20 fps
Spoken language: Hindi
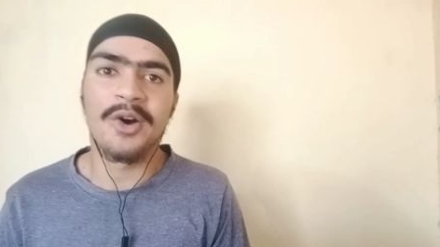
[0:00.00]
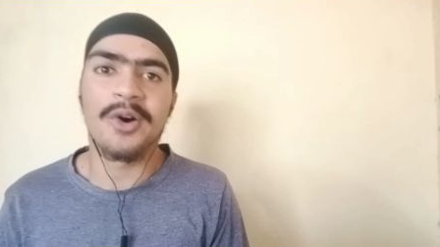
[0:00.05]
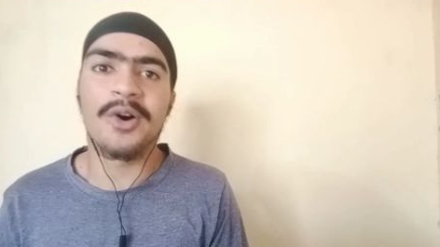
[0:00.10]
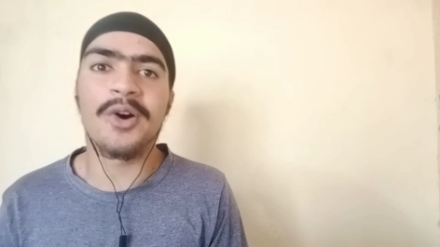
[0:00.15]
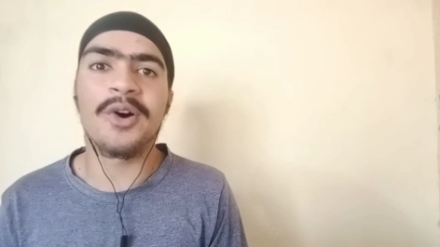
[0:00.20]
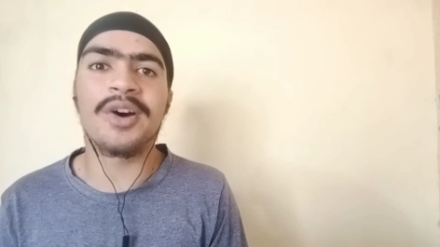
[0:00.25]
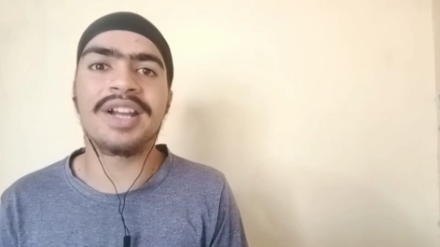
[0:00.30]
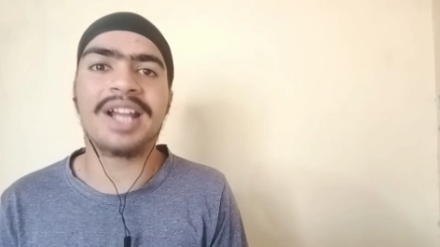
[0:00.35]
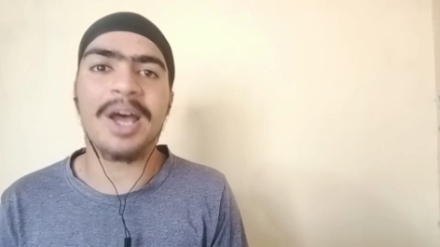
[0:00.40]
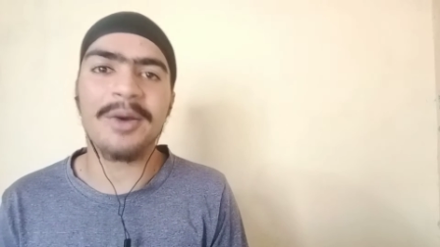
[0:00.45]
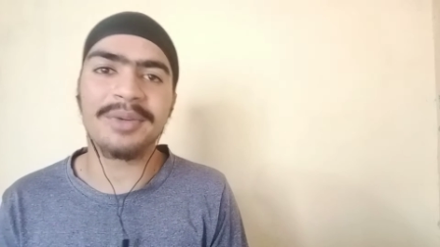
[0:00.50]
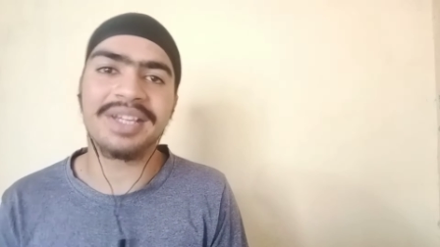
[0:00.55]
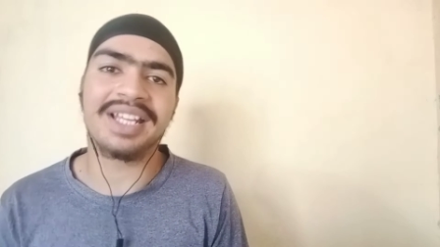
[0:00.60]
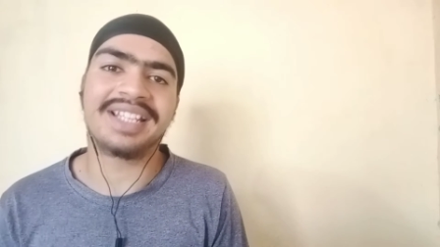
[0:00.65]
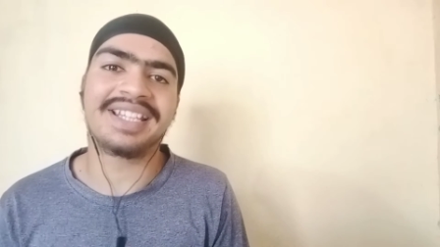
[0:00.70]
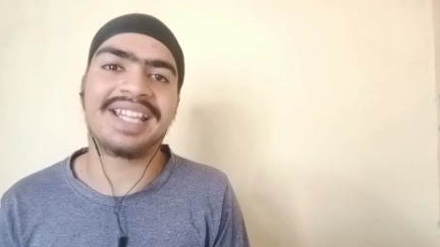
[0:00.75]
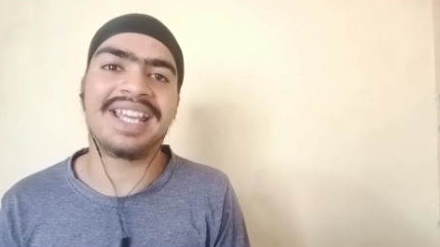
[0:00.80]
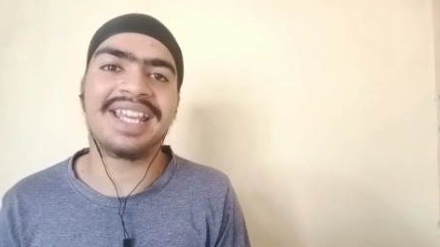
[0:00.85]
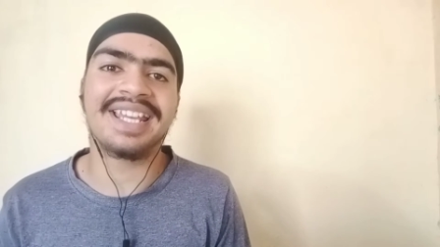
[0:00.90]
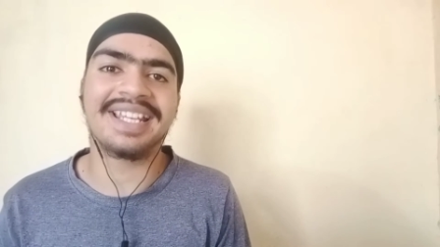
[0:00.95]
और आओ
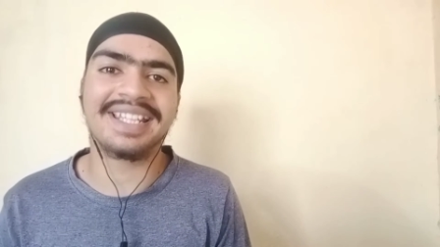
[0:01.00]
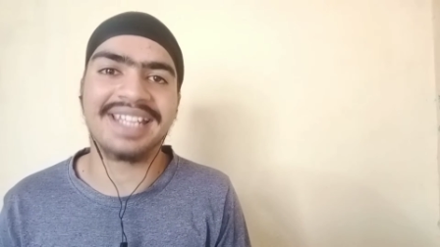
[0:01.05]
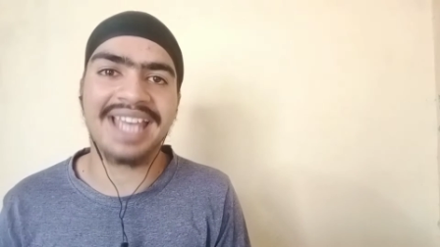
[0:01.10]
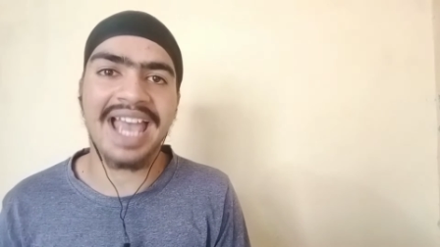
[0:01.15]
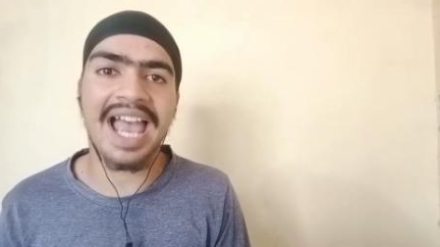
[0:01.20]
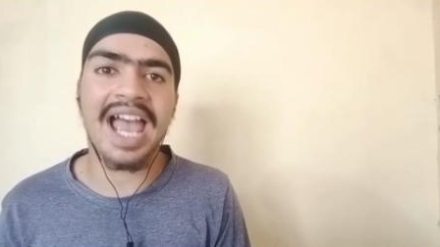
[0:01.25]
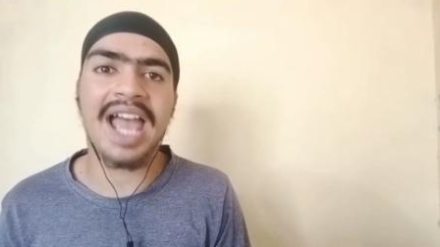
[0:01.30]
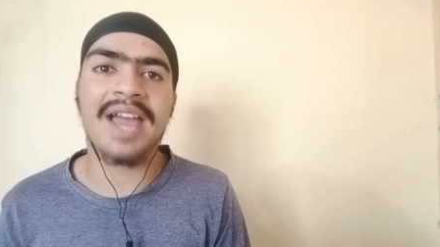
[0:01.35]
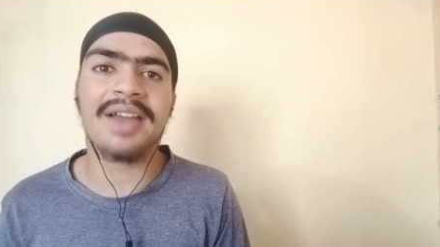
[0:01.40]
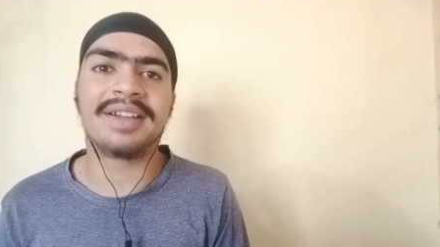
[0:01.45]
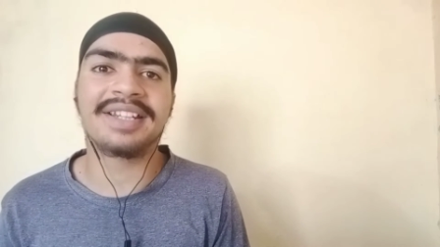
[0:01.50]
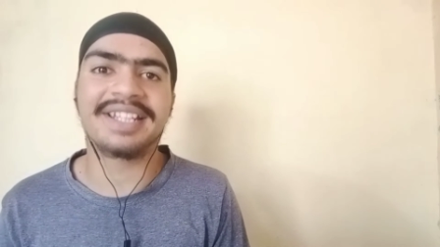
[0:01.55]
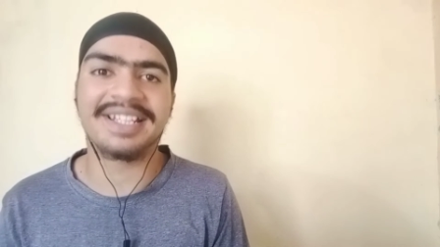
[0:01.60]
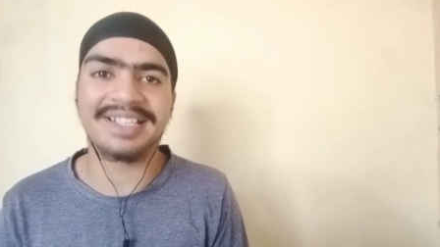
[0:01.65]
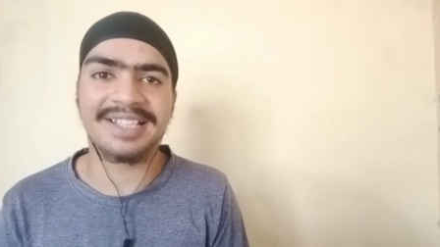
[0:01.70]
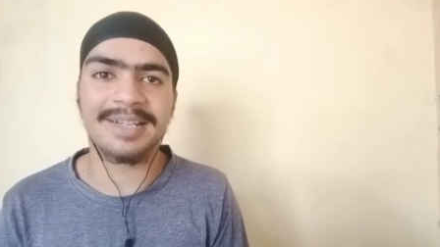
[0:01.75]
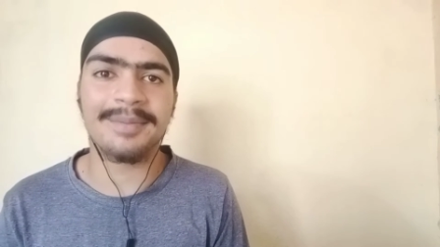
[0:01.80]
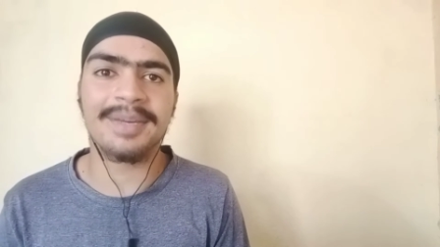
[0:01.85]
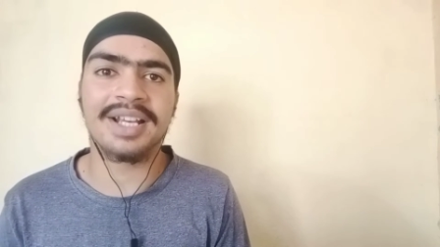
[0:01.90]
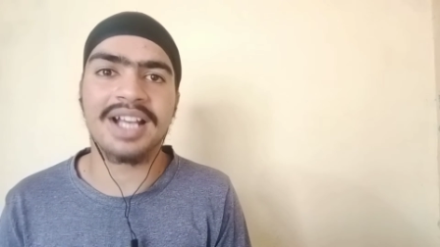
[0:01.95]
देखते हैं क्या है
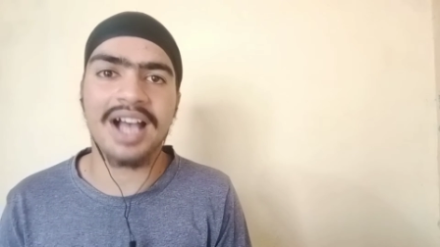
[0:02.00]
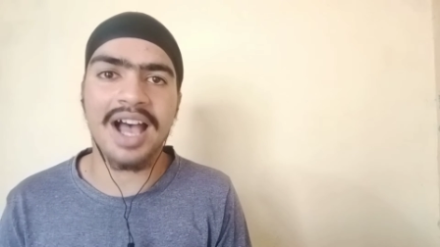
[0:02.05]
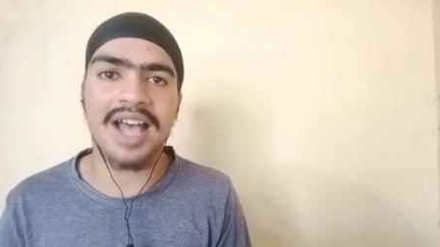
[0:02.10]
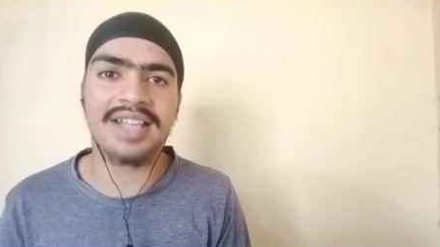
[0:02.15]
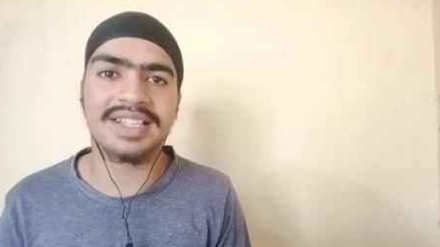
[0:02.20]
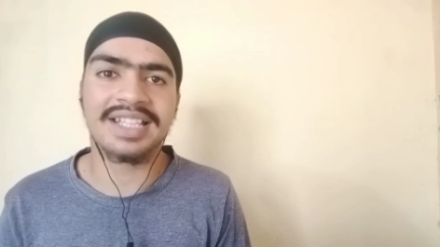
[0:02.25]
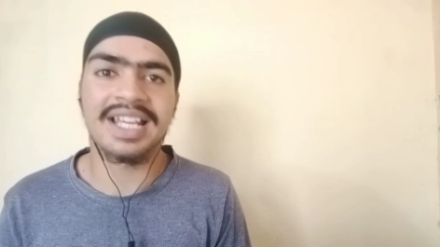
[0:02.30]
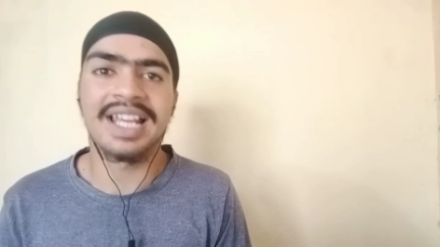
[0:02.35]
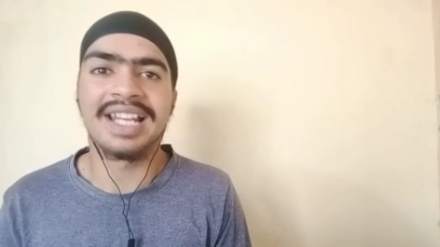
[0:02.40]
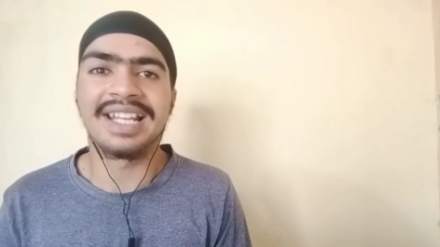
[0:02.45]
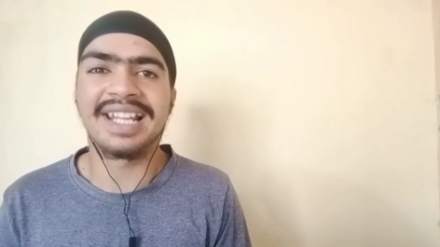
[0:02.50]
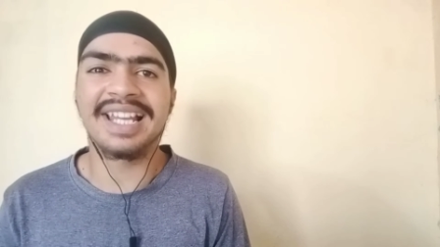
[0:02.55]
टीजर में खास